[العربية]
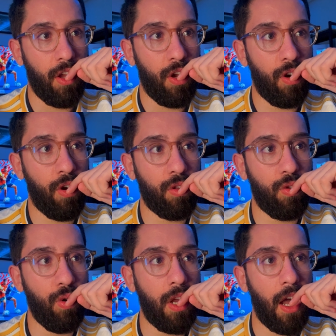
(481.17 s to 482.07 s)

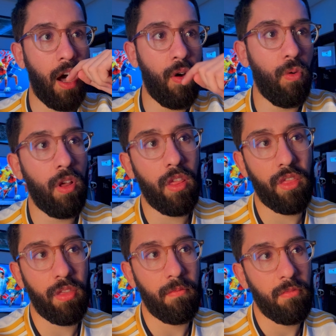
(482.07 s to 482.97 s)
نحطوه يعوض
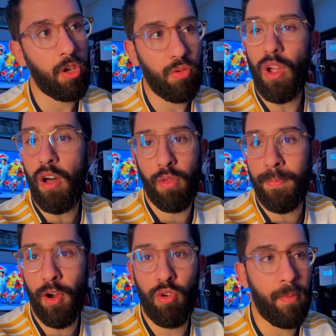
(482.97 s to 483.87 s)
نحطوه يعوض
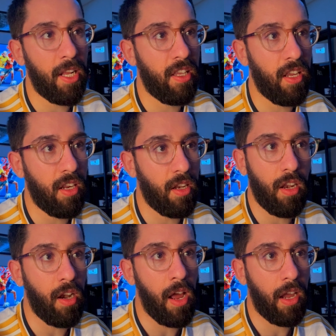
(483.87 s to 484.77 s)
باولو مالديني
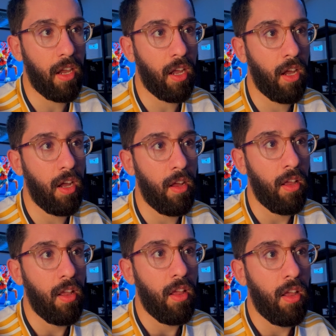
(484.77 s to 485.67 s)
الحقيقه
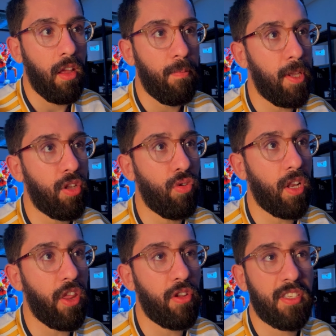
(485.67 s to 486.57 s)

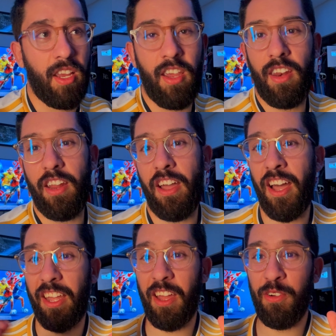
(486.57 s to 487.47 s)
293
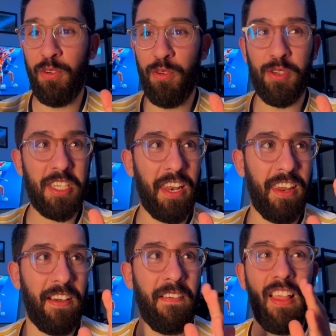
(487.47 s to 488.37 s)
هكا نكون
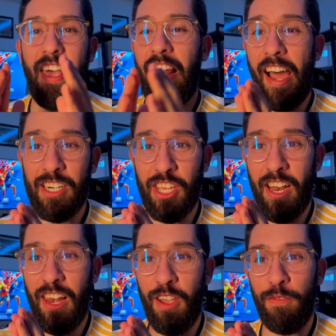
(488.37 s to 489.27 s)
وصلنا ال
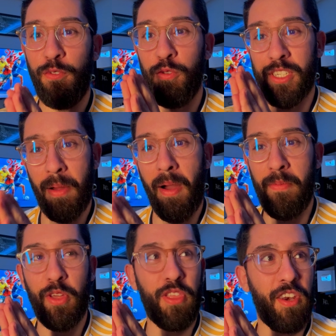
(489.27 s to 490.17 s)

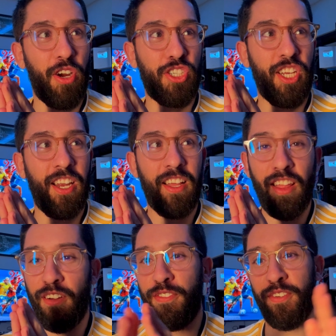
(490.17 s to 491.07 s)
10722
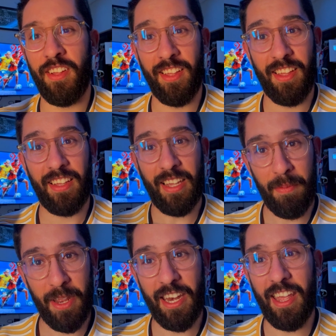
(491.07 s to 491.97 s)
هدف
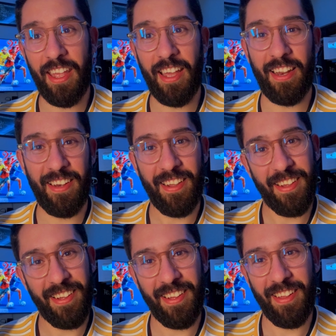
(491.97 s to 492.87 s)
كملناه
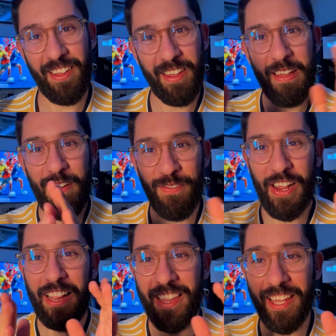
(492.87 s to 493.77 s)
يعني آه،
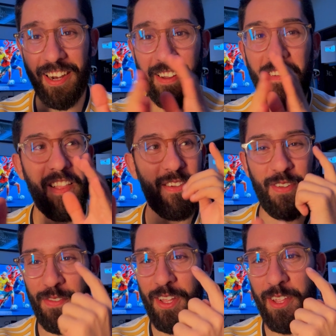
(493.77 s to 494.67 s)
الفلتر
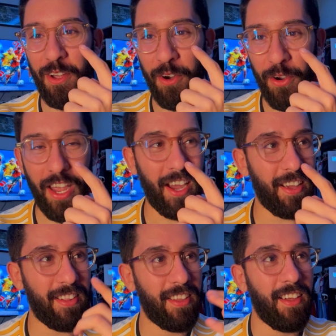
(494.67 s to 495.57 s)
في فيديو واحد